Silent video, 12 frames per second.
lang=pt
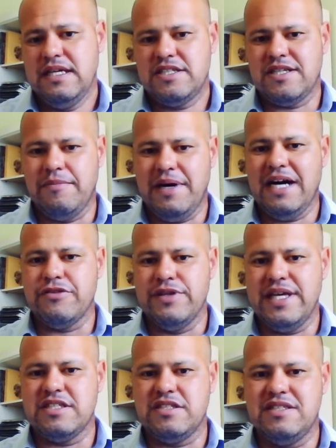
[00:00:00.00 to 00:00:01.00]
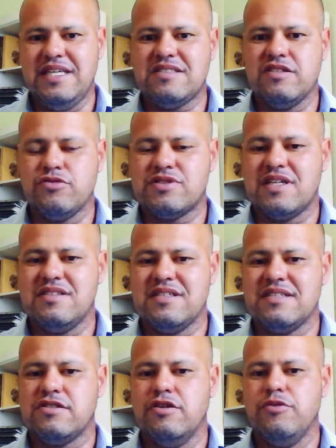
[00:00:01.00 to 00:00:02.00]
chamado né, de
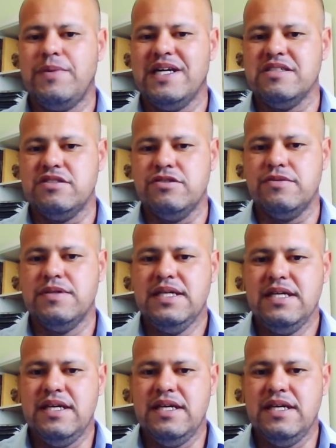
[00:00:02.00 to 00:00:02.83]
desindustrialização do Brasil.